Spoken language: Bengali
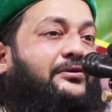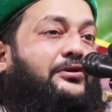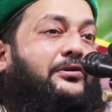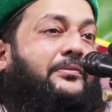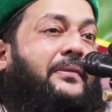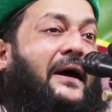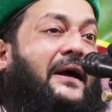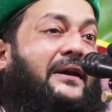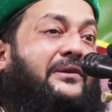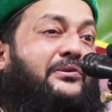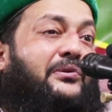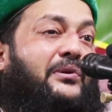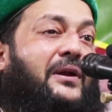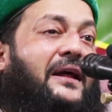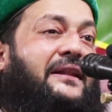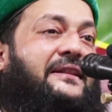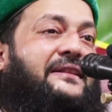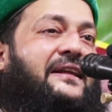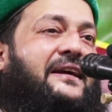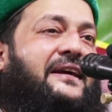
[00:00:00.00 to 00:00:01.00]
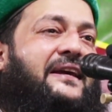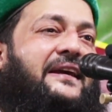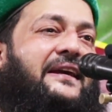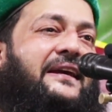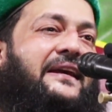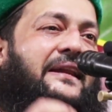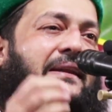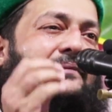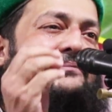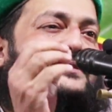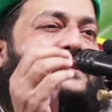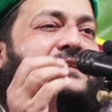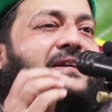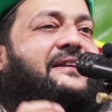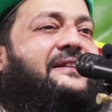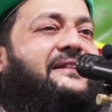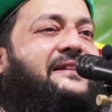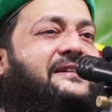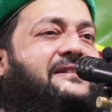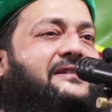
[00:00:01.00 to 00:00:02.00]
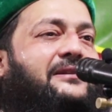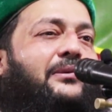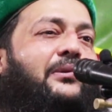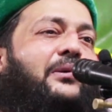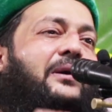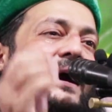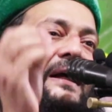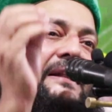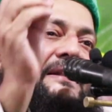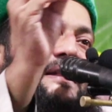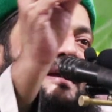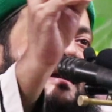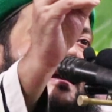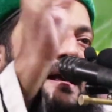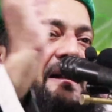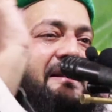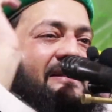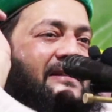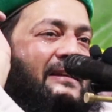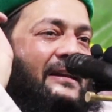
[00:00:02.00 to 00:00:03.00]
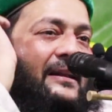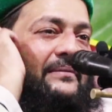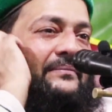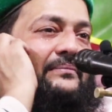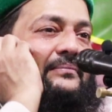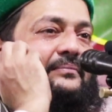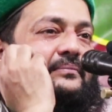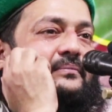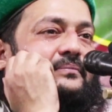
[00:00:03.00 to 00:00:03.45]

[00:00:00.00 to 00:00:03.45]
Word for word: তোমার কোরআন থেকে ইলম শিখতেছে ওখান থেকে আসলাম